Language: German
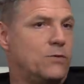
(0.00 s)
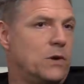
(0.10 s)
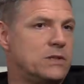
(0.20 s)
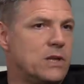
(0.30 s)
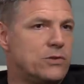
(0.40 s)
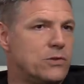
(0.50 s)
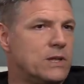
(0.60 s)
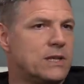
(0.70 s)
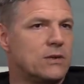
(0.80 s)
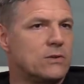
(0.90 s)
ich wollte
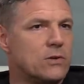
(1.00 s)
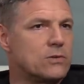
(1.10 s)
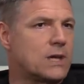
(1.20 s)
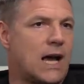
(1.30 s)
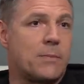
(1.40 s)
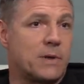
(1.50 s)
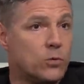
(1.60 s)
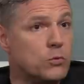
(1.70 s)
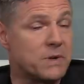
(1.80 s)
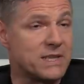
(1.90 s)
natürlich unsere Arbeit
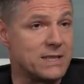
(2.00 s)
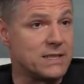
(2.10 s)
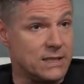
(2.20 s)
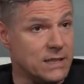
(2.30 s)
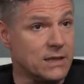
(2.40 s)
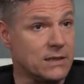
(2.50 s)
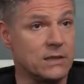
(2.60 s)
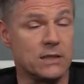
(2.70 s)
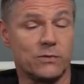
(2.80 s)
gut präsentieren,